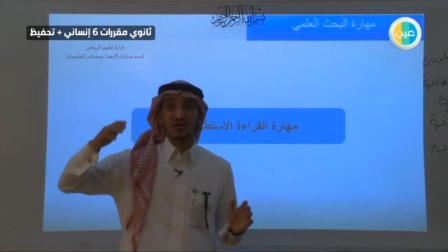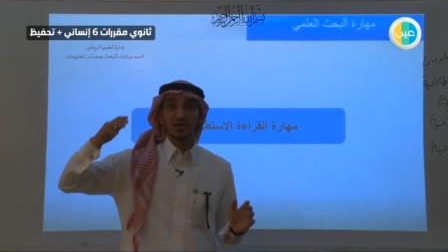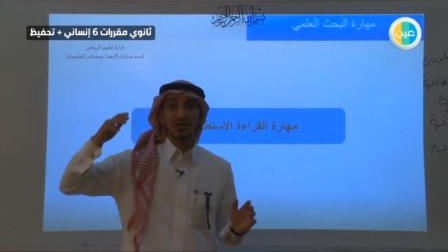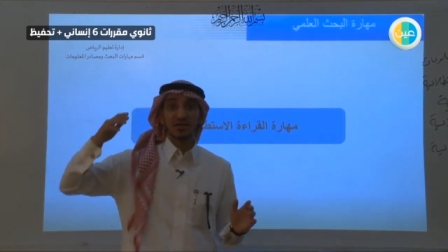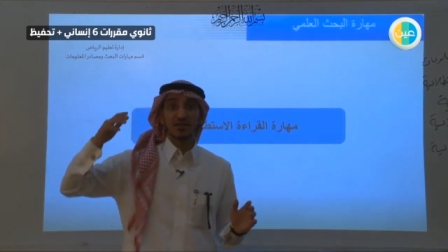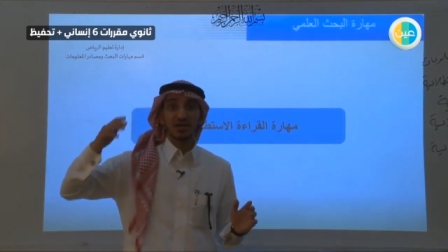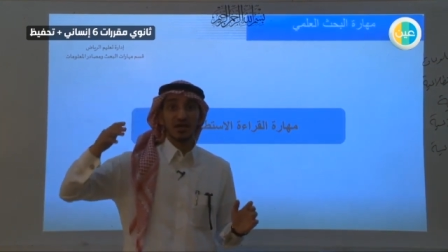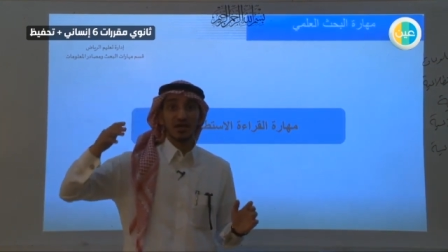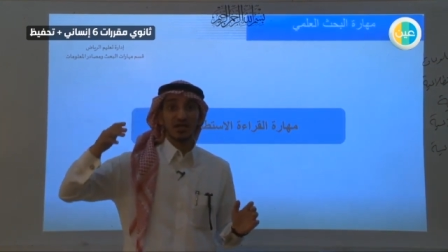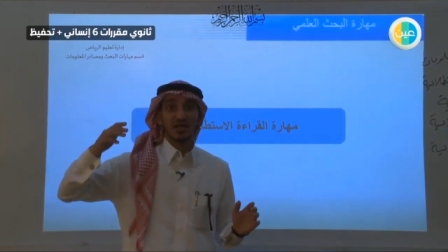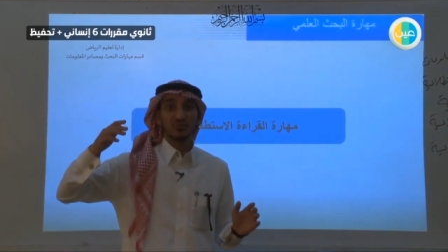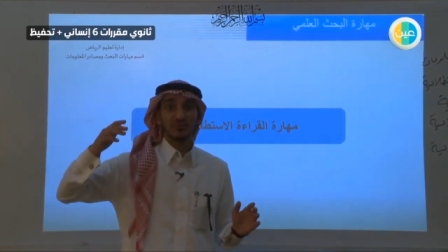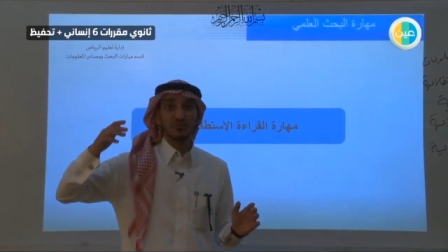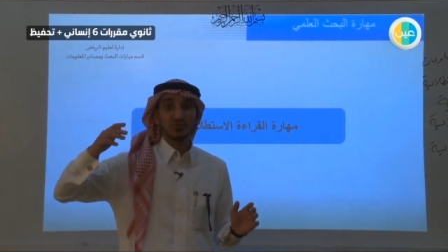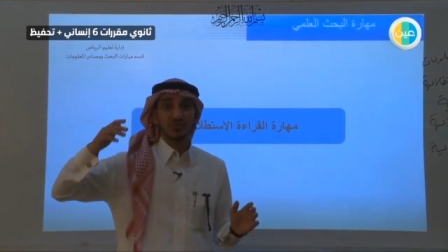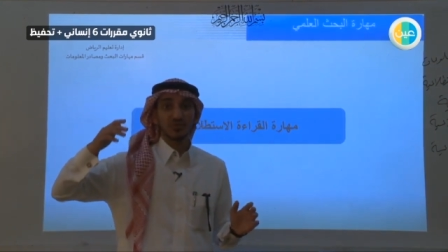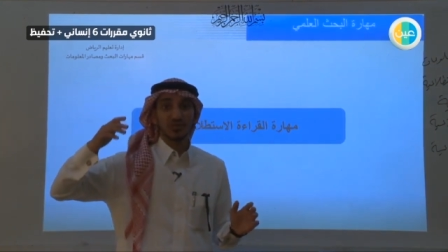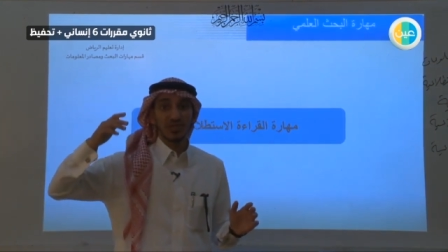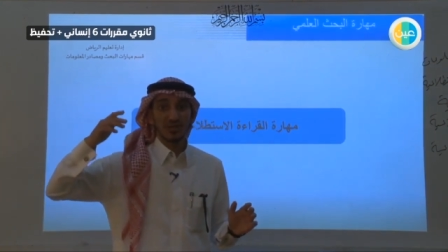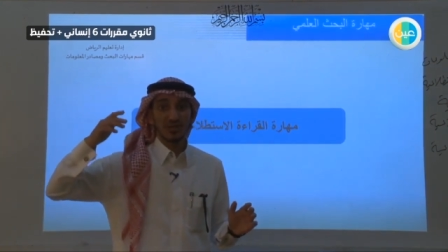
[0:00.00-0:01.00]
يضع
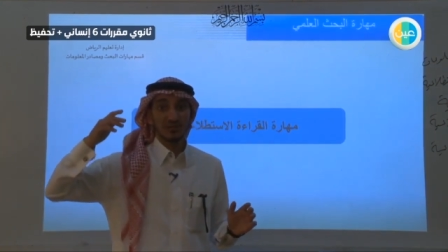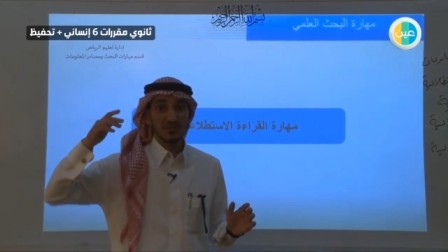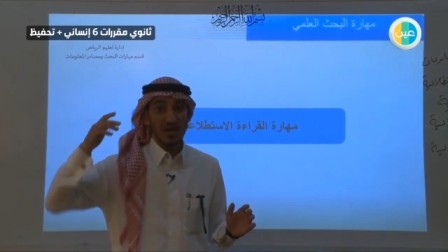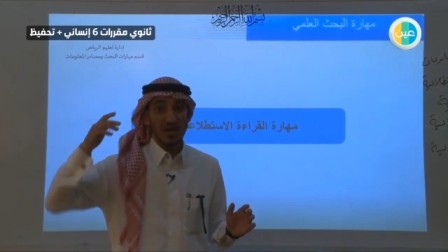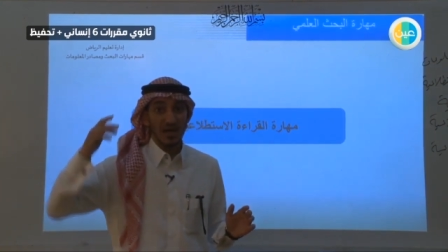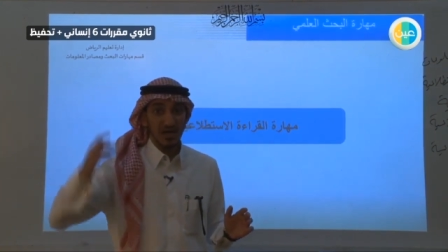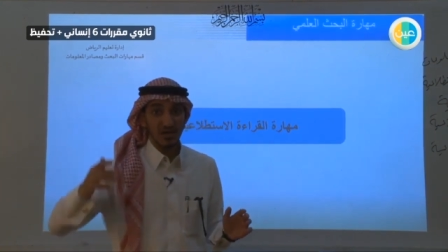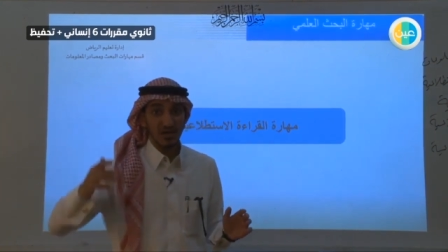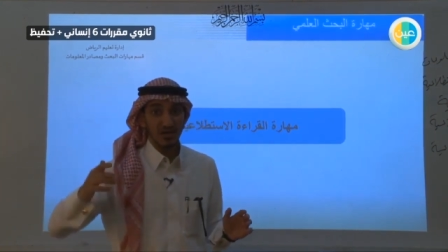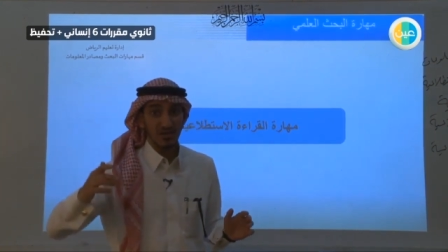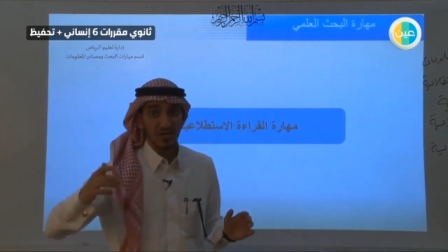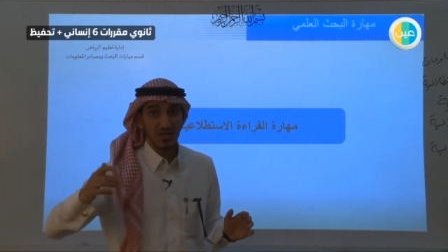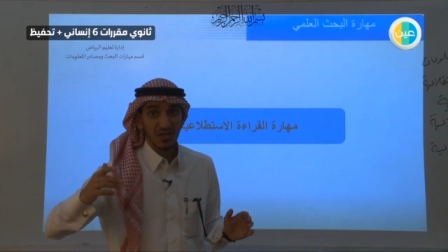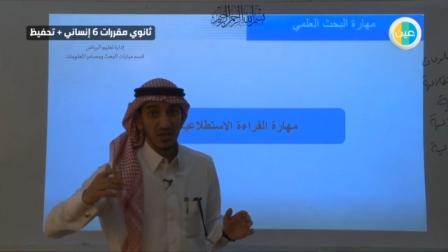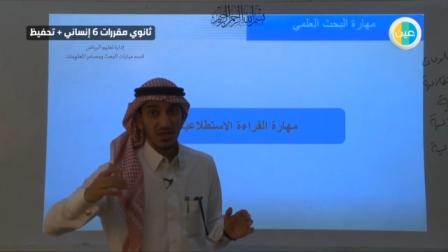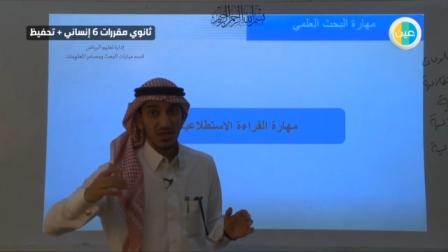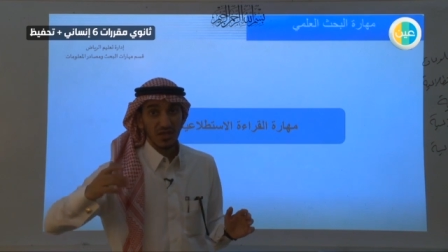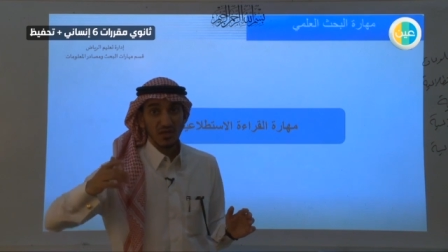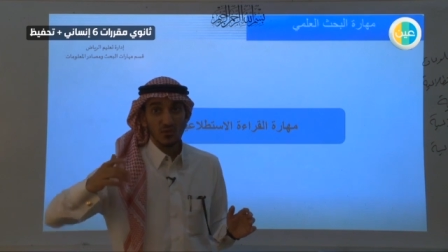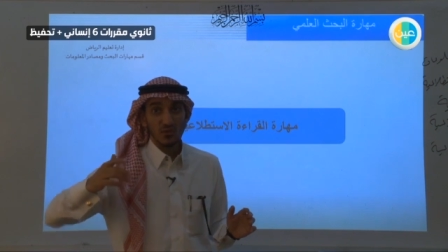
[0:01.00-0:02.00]
لابد للباحث
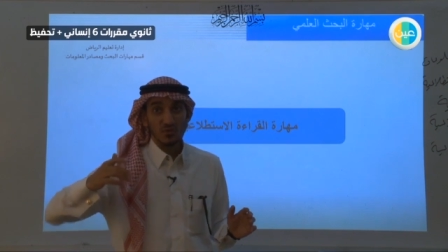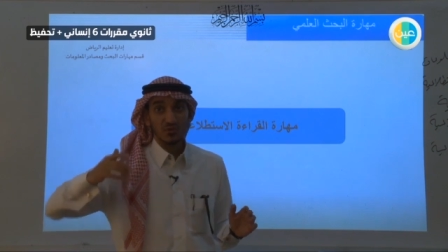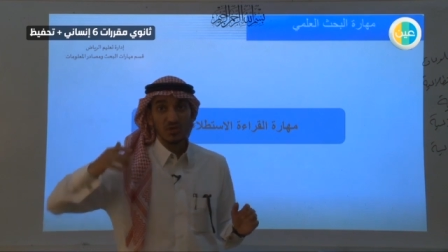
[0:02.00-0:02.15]
لو